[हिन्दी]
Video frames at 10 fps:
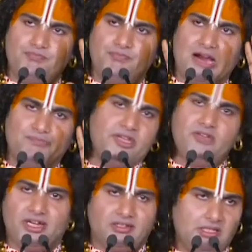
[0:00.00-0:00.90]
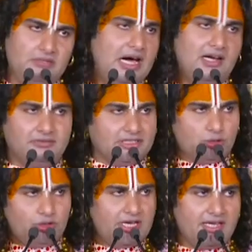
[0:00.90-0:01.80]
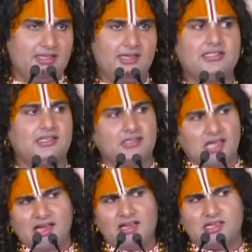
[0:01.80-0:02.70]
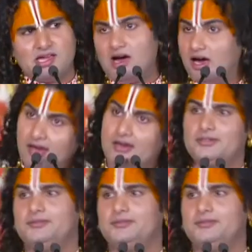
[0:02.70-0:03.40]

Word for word: पापी व्यक्ति भागवत सुन के तर सकता है क्या हां